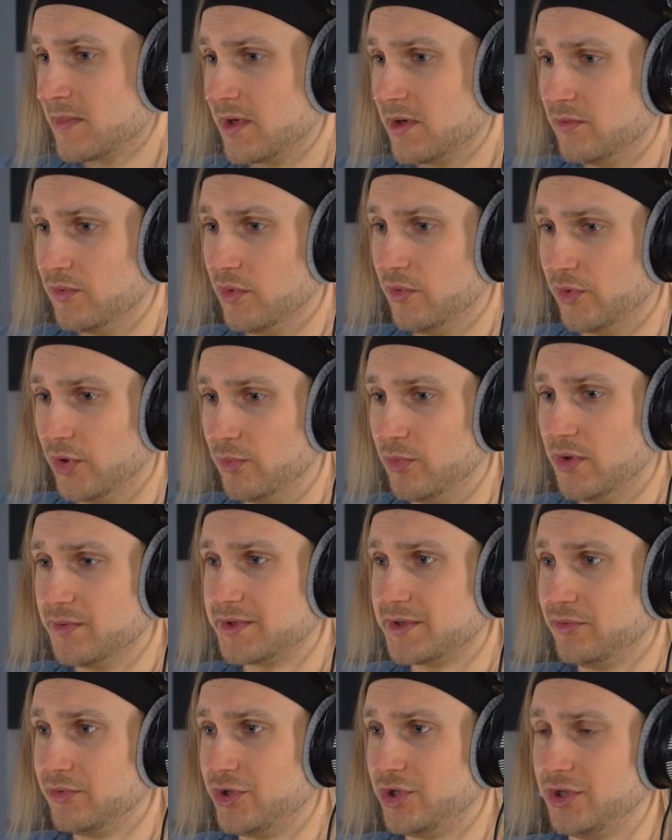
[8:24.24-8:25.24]
Но ну, в любом
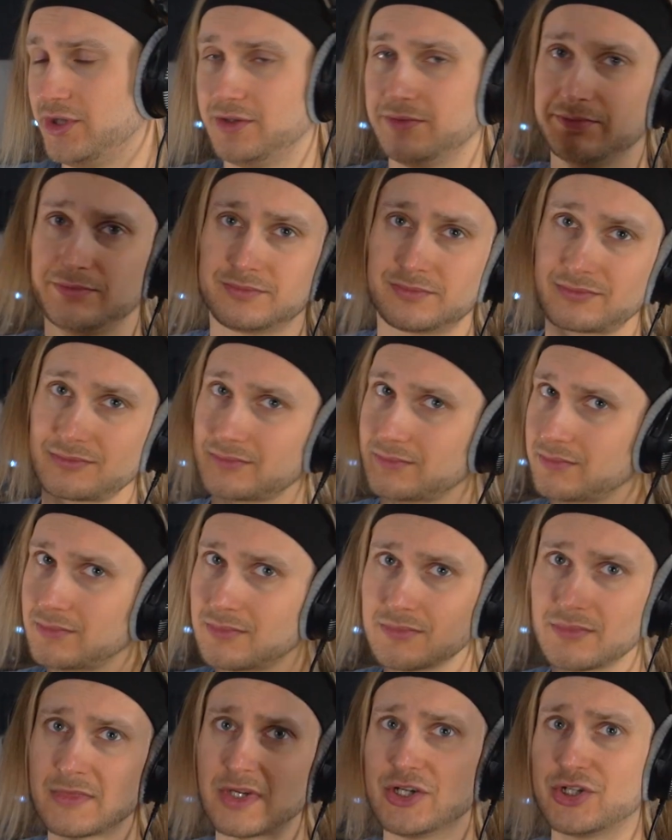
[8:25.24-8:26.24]
случае,
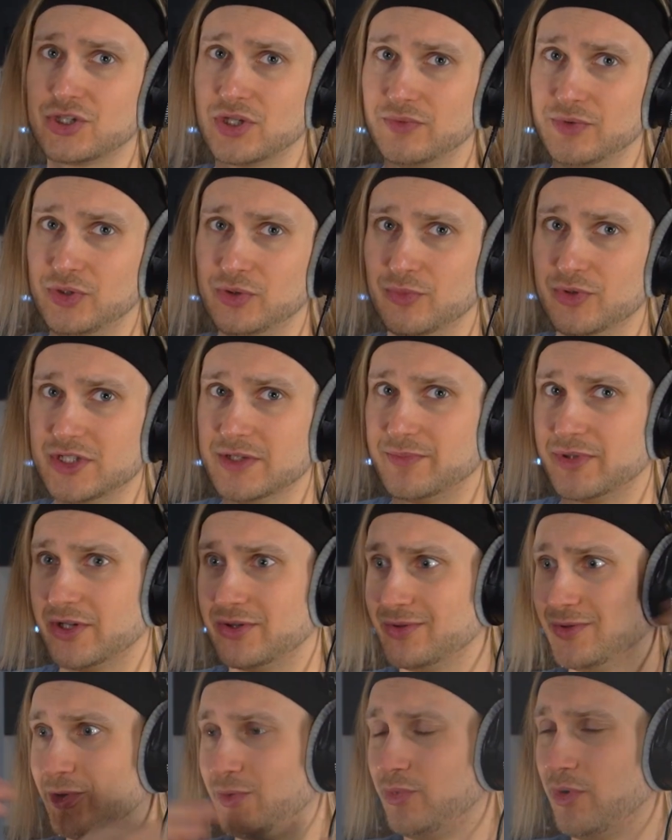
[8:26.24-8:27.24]
что вы думаете про
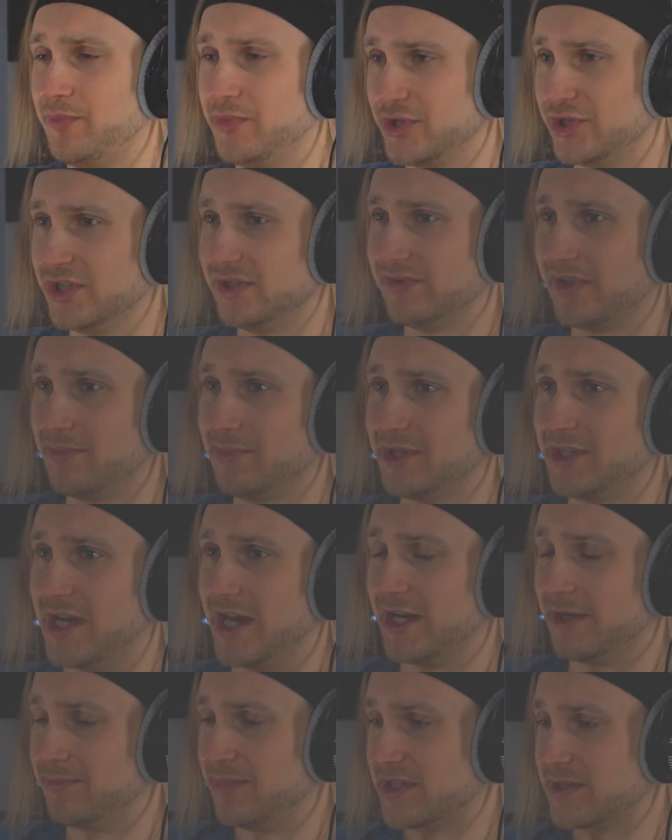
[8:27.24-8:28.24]
эту группу, пишите в
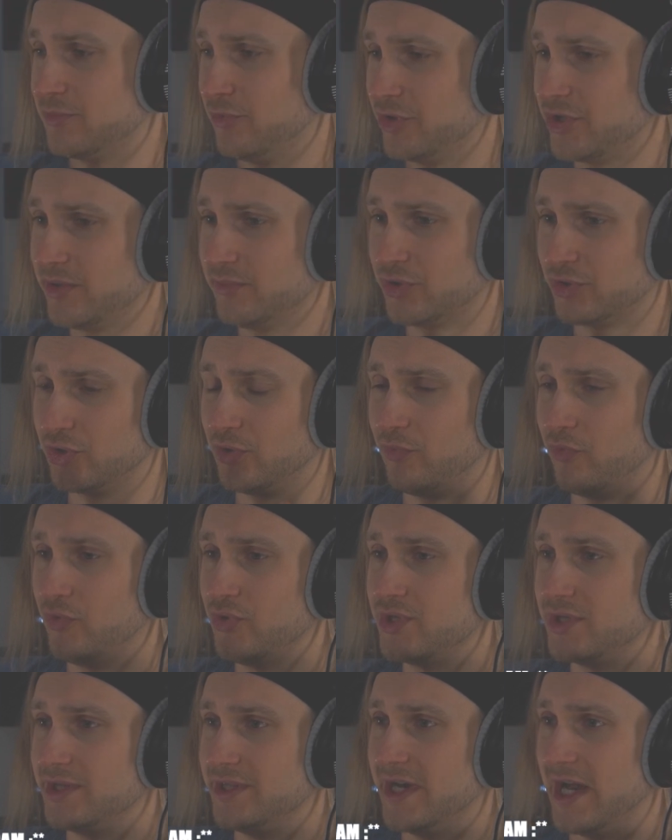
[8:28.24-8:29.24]
комментариях. Посмотрим, что
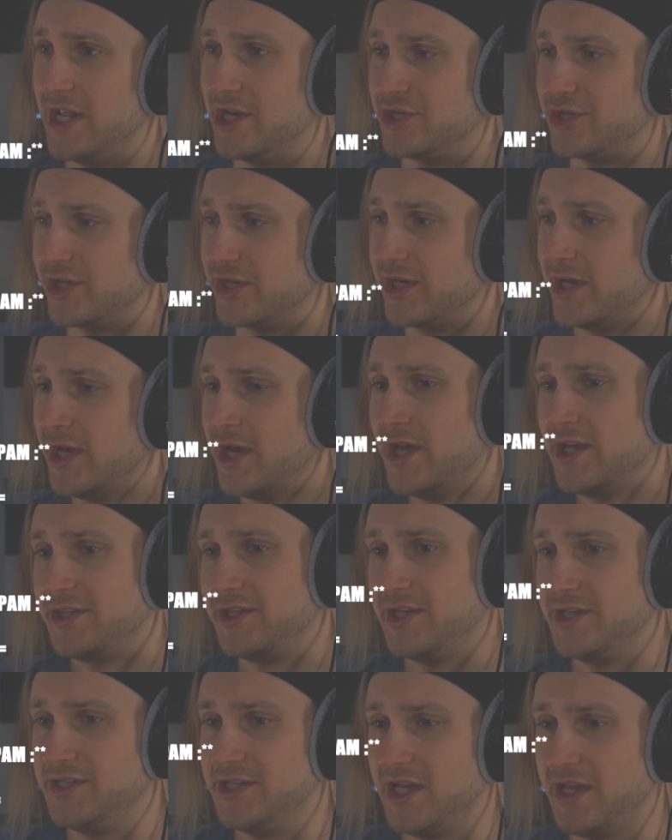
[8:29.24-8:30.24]
будет дальше.
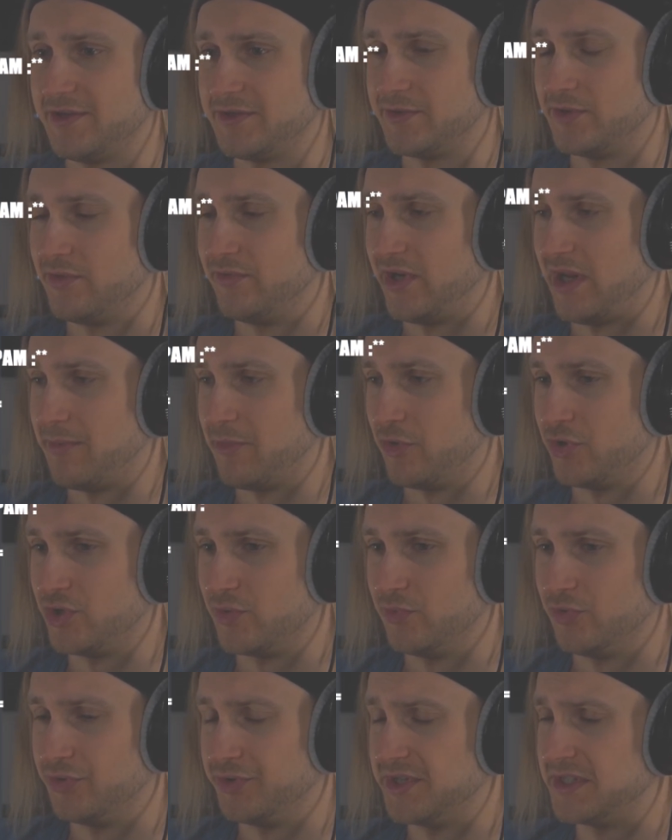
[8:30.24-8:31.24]
Кидей в свое время
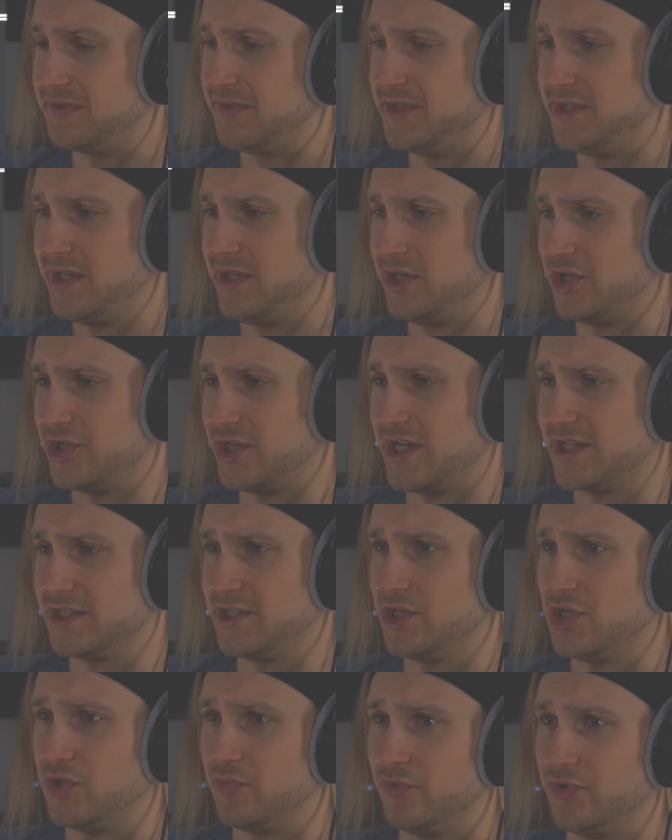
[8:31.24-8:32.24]
очень много светили, сейчас
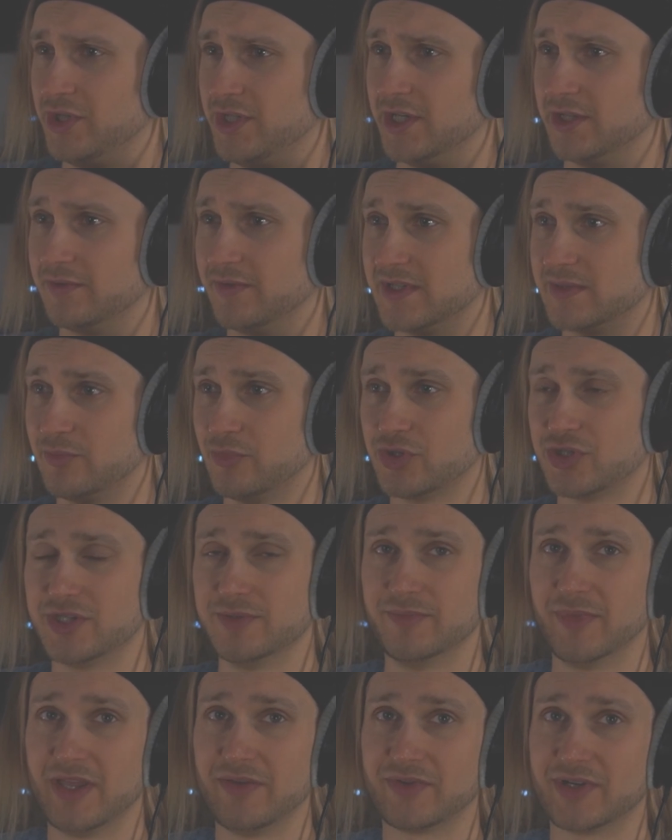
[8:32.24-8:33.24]
ничего нет. Возможно,
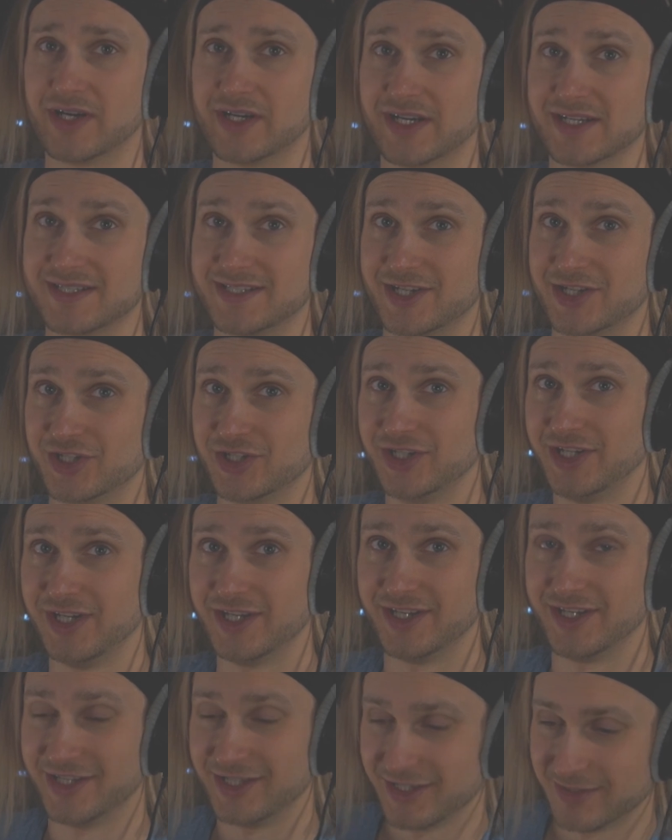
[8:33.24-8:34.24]
Мэйв как раз решили
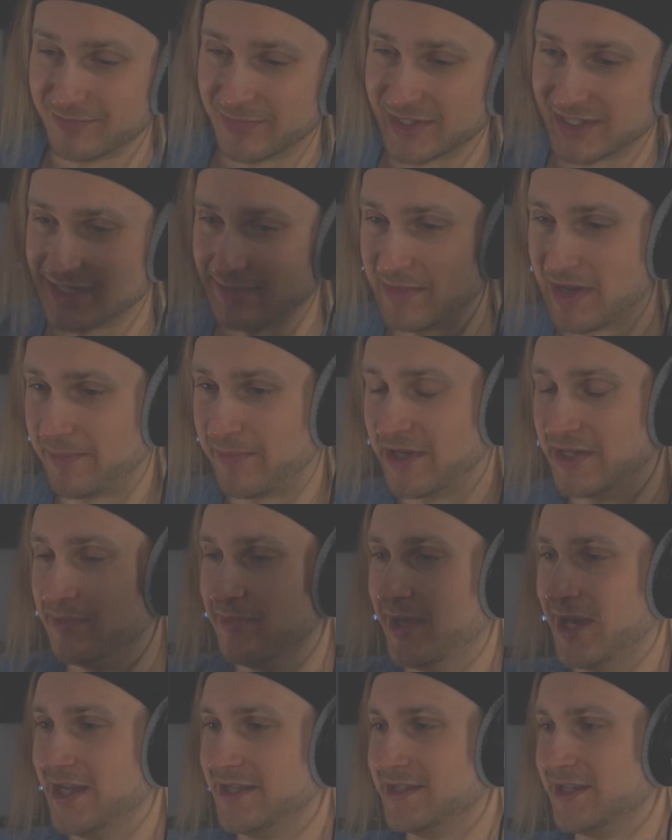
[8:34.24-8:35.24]
и под себя
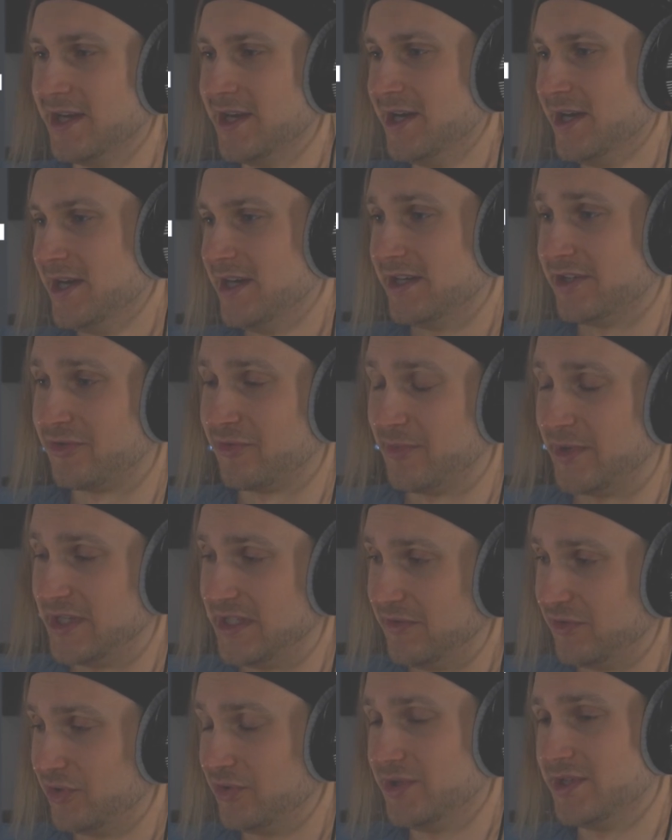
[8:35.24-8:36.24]
подмять
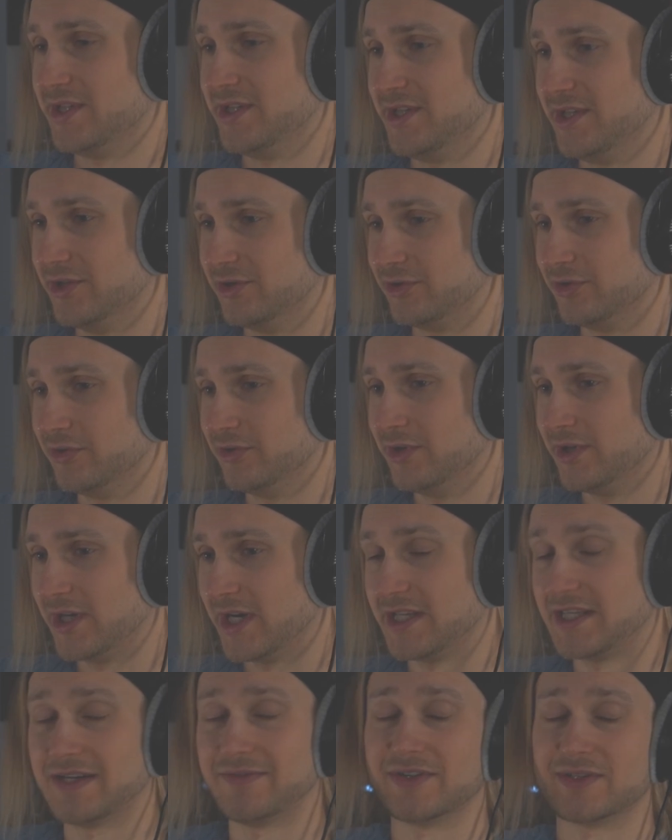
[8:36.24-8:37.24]
освободившуюся нишу.
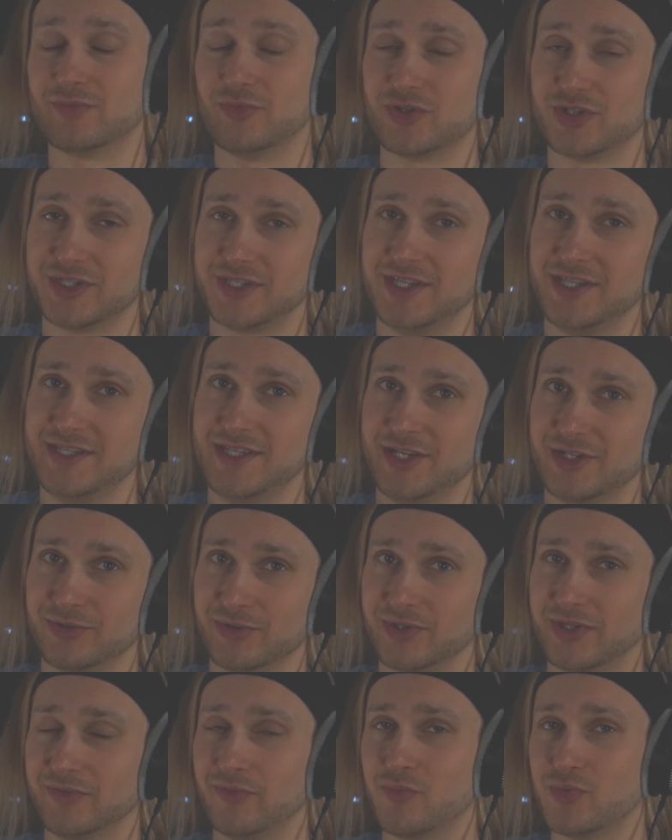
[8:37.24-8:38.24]
Хотя, возможно, Кидей
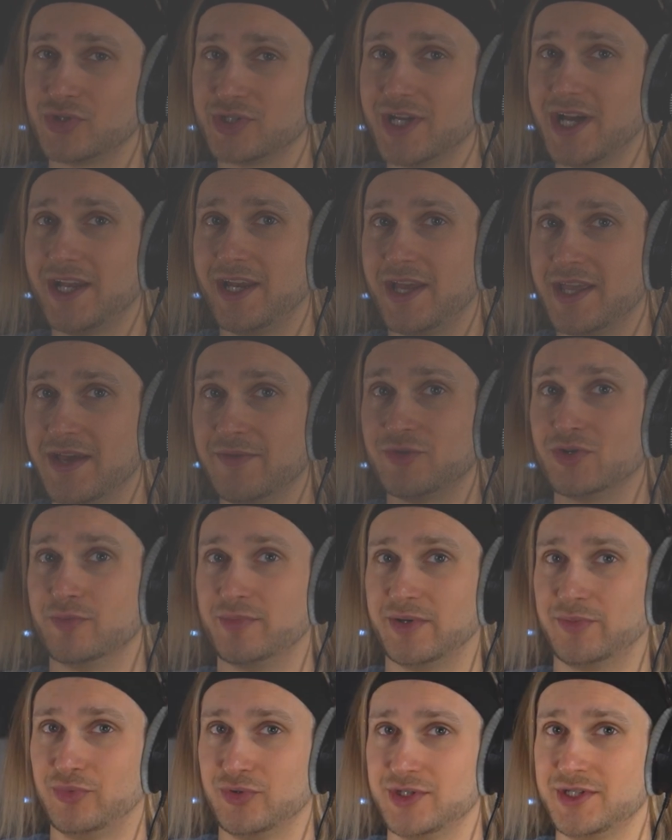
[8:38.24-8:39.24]
что-то и выпускали, а я все
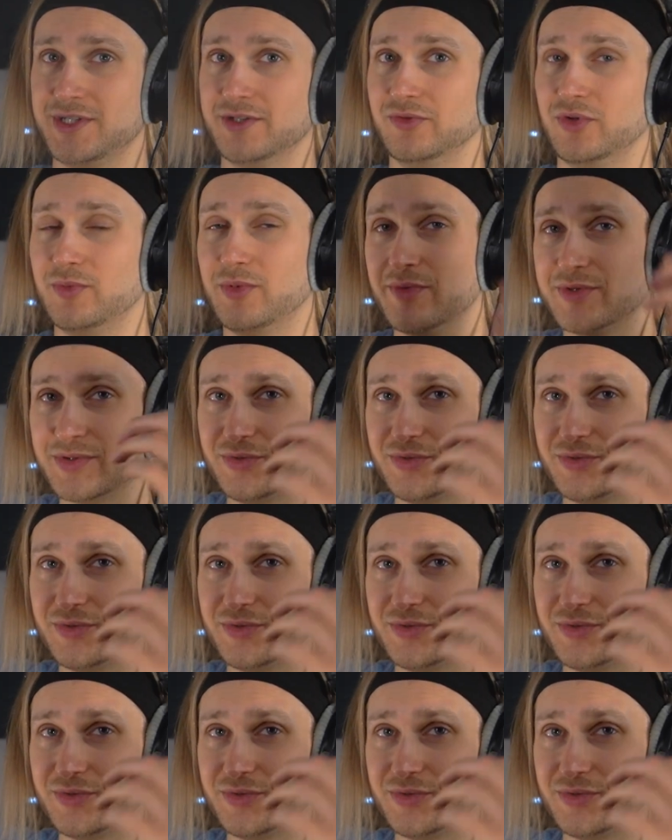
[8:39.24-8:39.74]
пропустил. В любом